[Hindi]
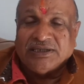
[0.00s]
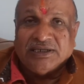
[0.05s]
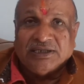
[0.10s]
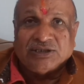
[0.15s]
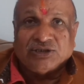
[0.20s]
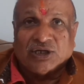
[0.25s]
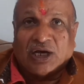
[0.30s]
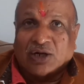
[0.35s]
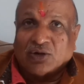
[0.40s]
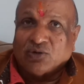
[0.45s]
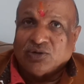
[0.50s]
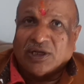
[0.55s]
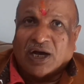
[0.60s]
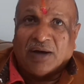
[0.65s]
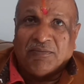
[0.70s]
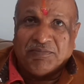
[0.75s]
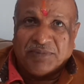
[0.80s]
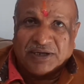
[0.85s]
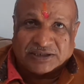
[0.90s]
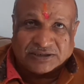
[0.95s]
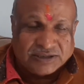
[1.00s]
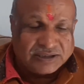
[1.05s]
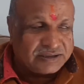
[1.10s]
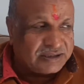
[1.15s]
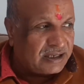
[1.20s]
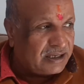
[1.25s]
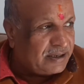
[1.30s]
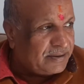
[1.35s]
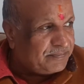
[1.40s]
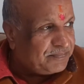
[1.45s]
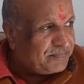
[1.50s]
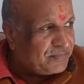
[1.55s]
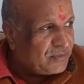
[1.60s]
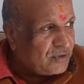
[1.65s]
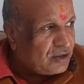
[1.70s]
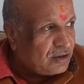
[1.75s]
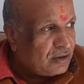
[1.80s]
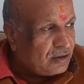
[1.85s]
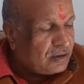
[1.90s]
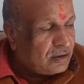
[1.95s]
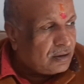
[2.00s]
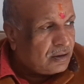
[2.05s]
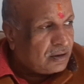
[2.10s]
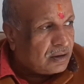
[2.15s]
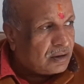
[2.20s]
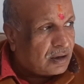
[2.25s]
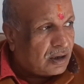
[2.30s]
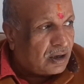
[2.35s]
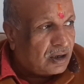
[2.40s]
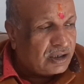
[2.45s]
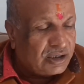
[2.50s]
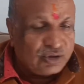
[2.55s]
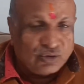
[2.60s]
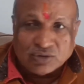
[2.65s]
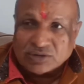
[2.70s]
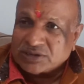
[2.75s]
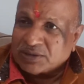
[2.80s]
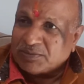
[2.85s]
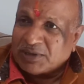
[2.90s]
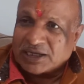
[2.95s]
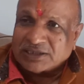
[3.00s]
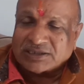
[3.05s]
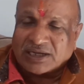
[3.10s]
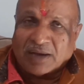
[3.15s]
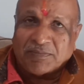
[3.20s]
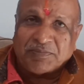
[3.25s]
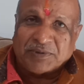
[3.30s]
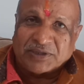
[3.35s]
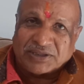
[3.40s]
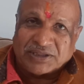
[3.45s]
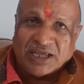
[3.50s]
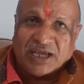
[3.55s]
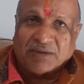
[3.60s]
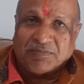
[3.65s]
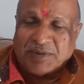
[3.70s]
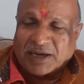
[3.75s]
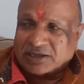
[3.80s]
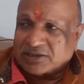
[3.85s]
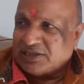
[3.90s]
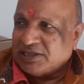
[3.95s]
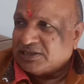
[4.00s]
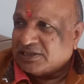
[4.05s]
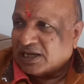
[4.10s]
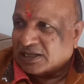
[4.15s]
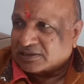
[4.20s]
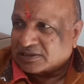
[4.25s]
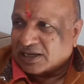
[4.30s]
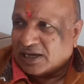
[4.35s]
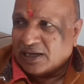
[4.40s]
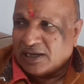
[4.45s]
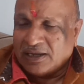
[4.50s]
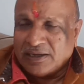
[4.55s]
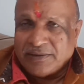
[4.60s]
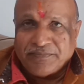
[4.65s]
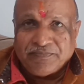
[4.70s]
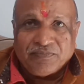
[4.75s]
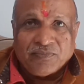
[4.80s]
से ये चारों धाम विकसित हैं और हिंदू समाज का प्रत्येक व्यक्ति जाता है